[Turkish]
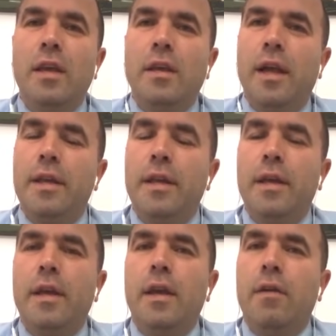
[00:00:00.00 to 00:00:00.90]
Yani
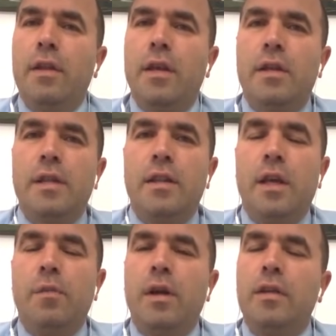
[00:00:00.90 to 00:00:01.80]
Evet kazandı
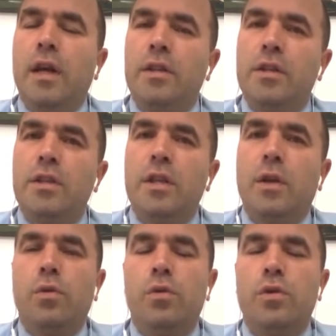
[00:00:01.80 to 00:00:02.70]
ama tartışılacak,
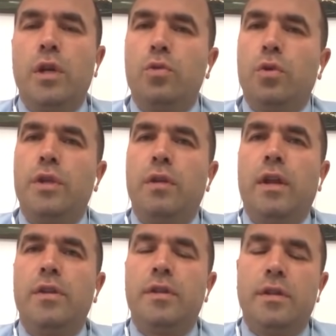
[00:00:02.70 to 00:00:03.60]
konuşulacak çok şey var
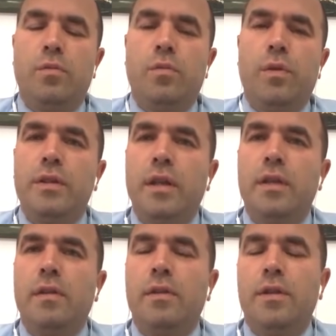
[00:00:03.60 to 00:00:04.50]
açıkçası bu maçta
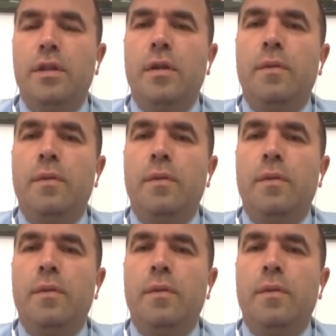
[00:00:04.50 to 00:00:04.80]
sevgili Çiğdem.